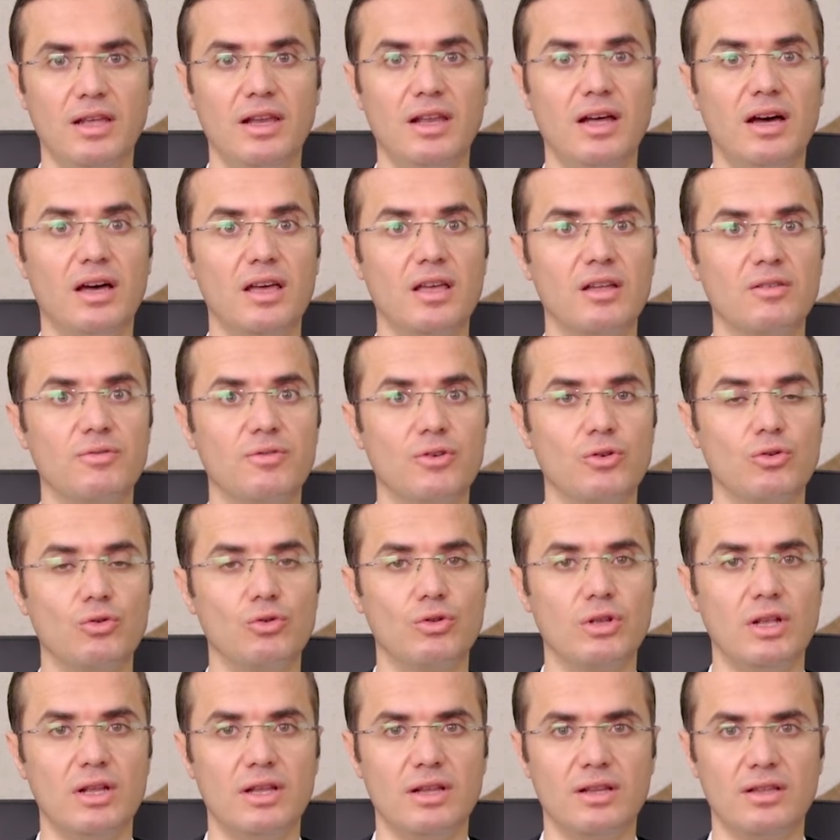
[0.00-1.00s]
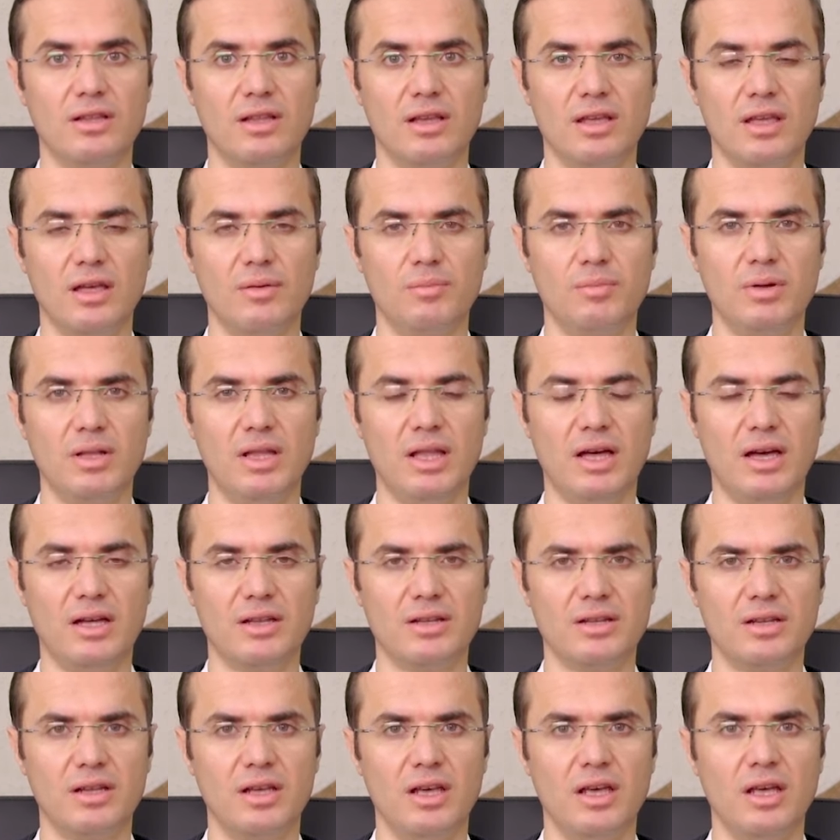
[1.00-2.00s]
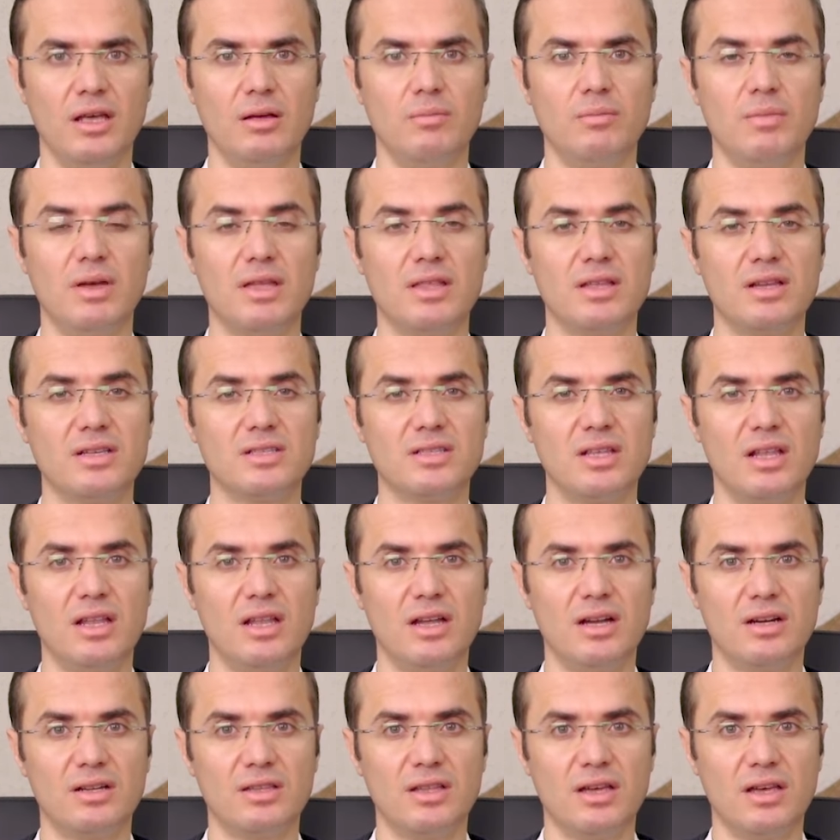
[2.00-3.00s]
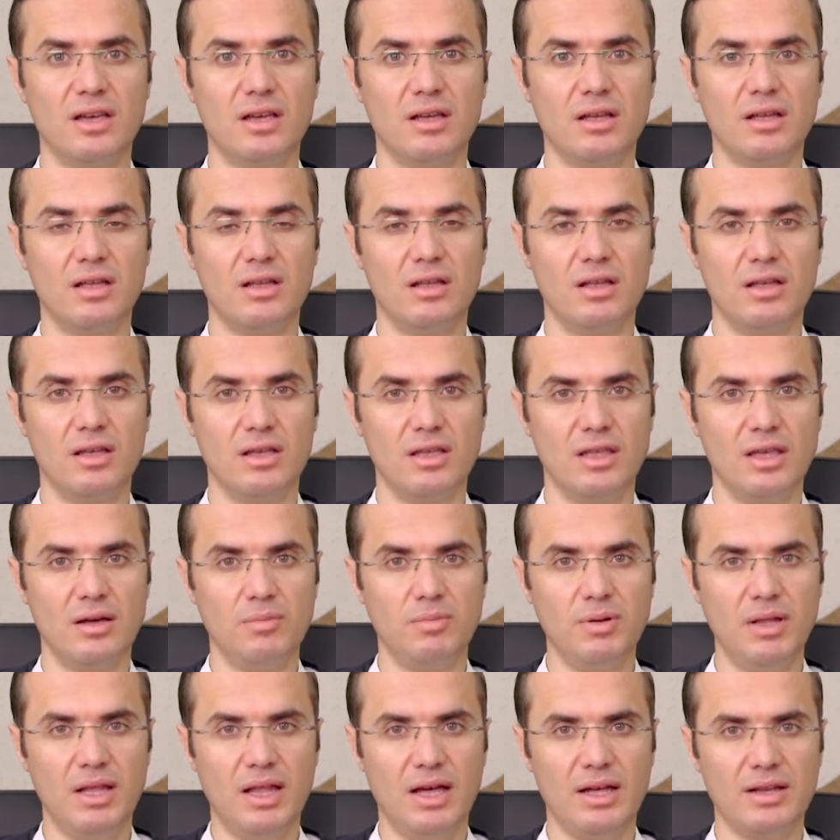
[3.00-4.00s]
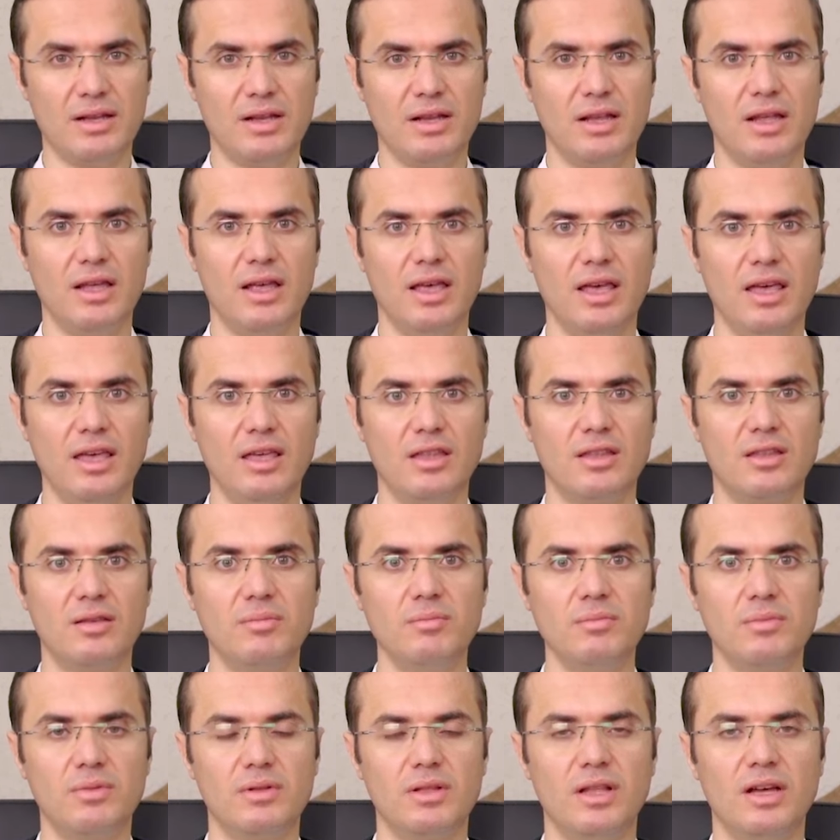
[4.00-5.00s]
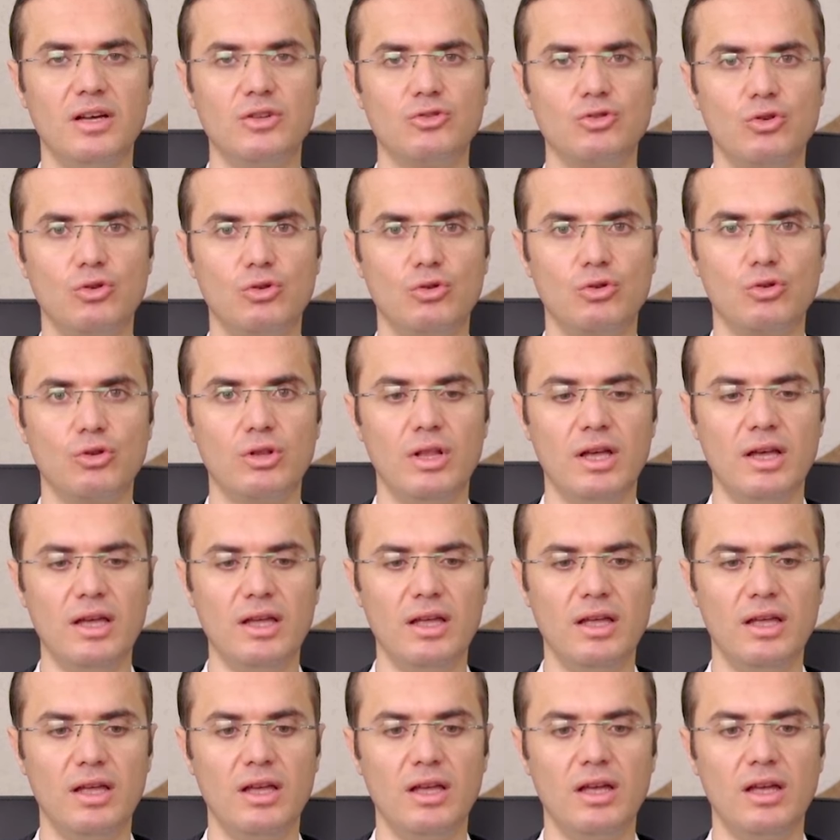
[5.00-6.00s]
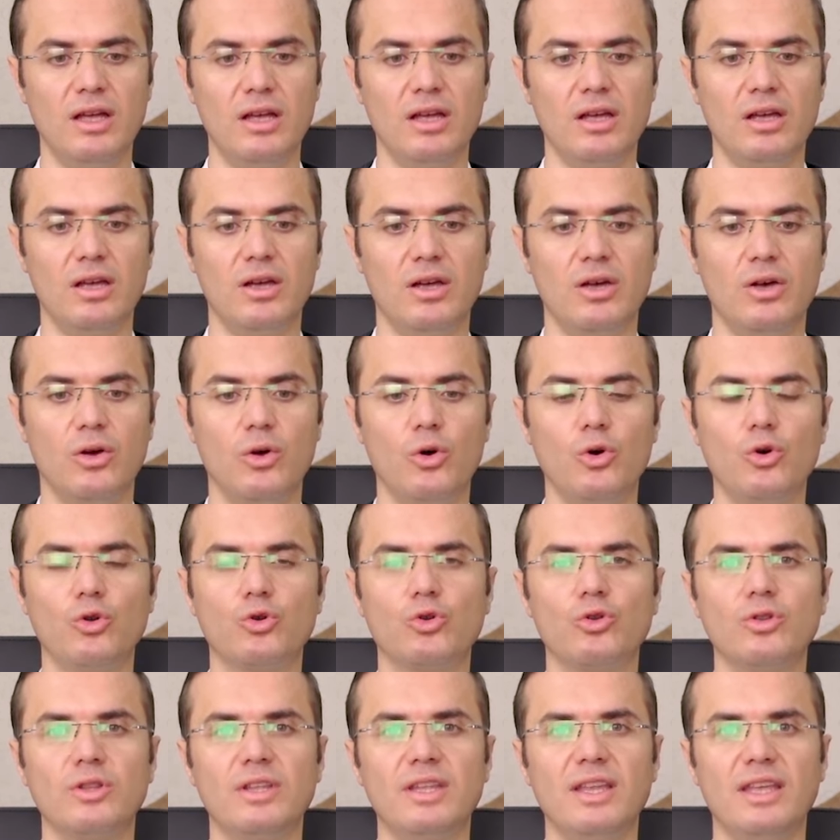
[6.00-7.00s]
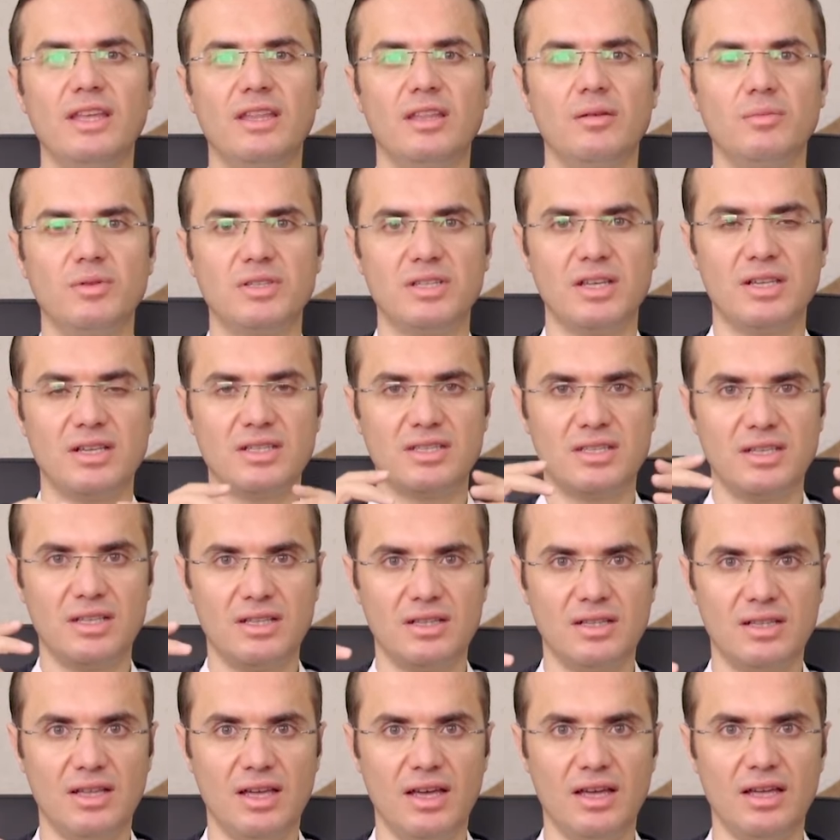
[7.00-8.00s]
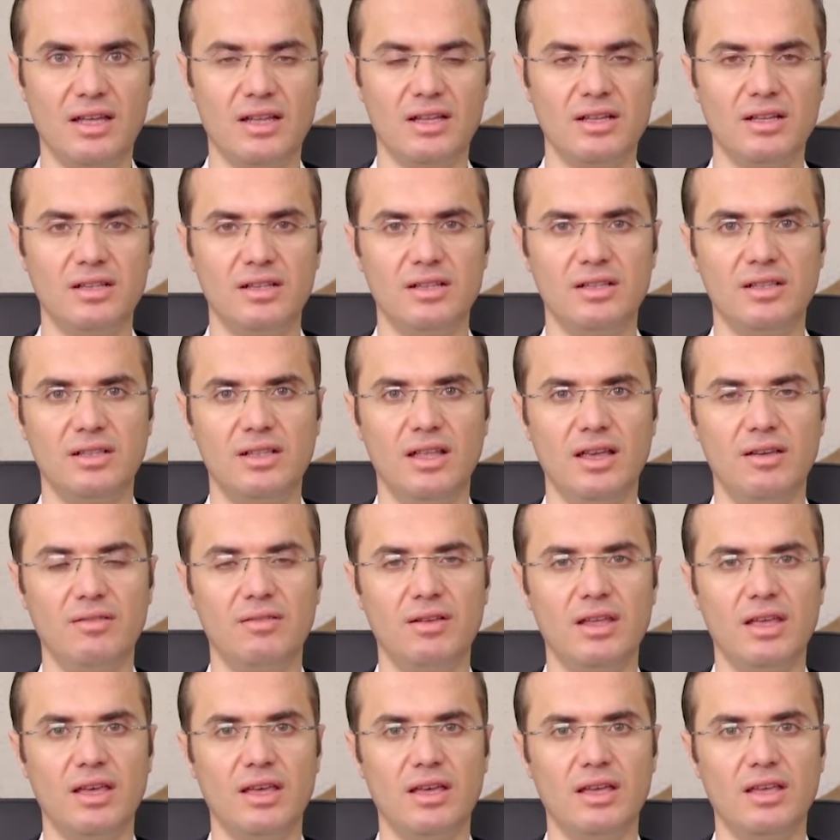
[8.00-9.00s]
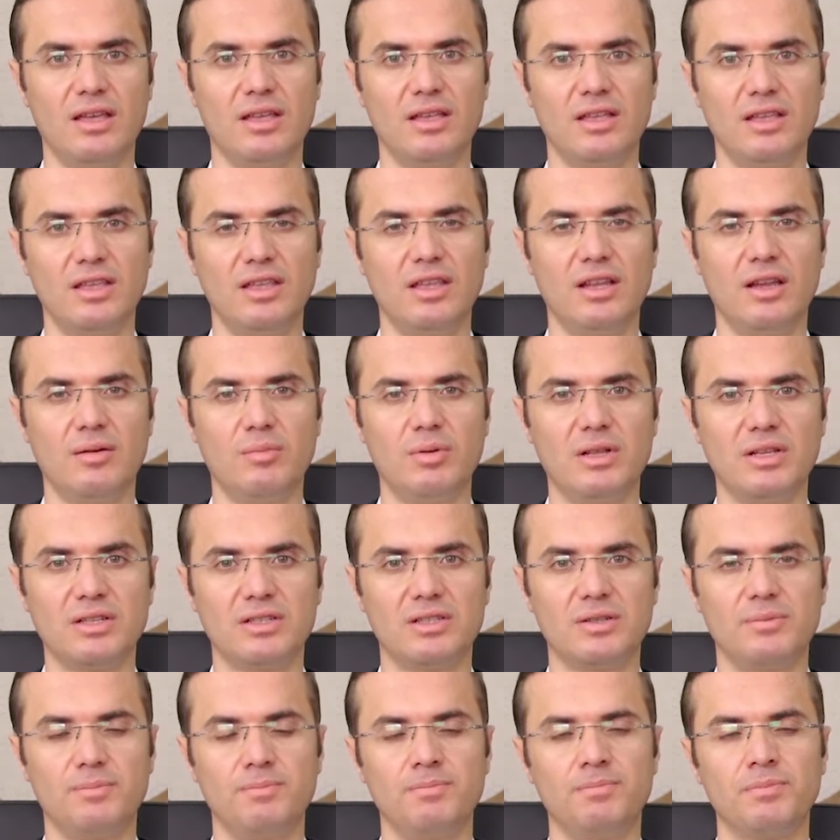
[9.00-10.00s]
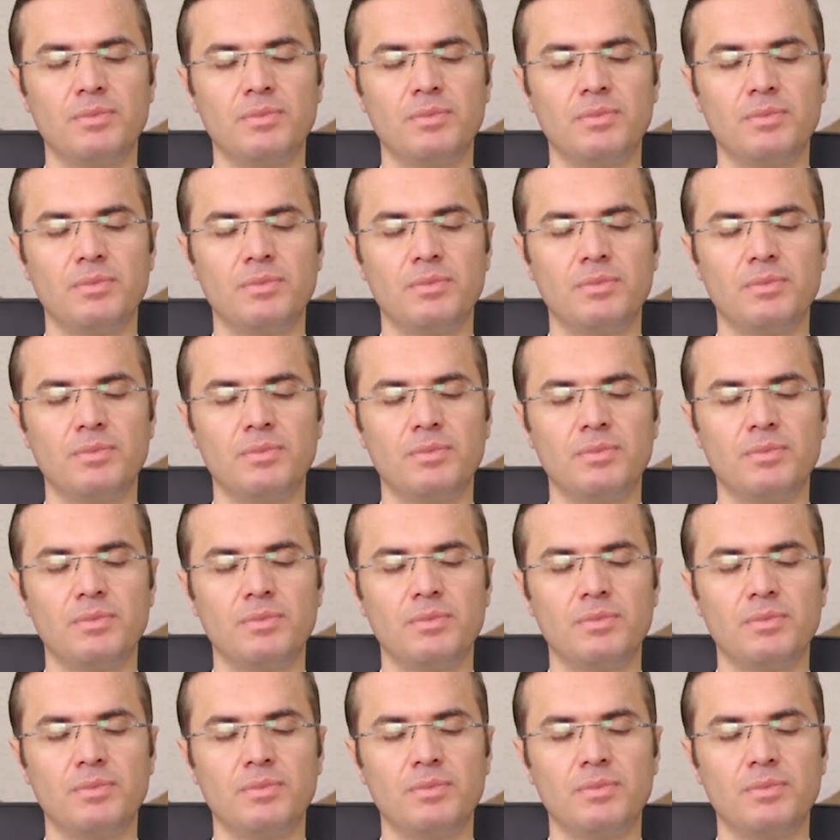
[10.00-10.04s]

ilahiyat fakültelerinde yapılan, medreselerde e, yapılan eğitim daha çoğunlukla e, örgün din eğitim içerisinde devreye girebilir.